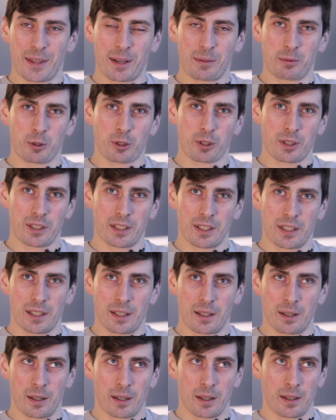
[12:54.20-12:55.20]
потому
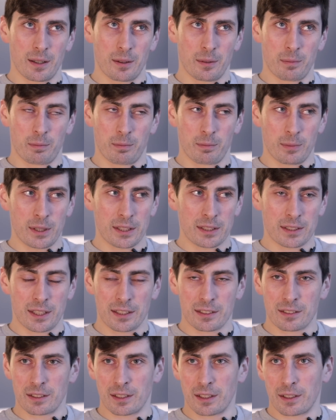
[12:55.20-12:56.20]
что, э,
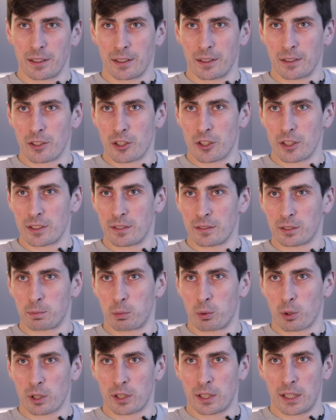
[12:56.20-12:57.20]
естественно, жизнь в
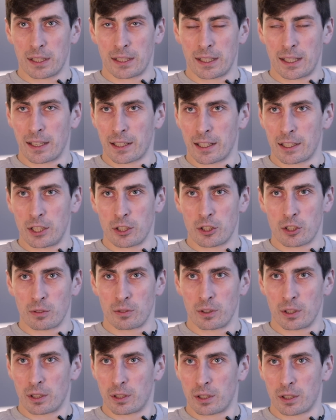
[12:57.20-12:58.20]
спорте, она
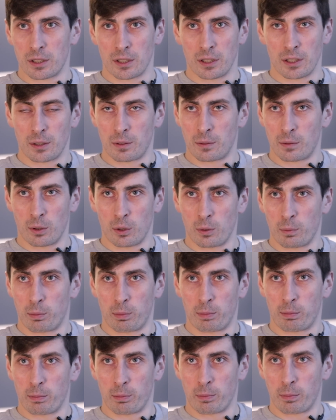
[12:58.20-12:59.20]
ограничивает э, твой,
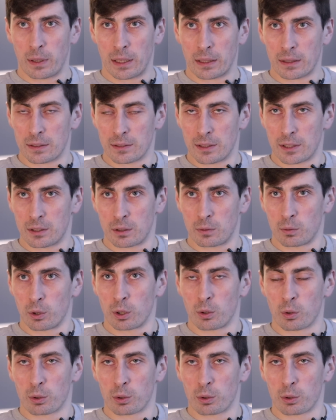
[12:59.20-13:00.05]
как называется, твой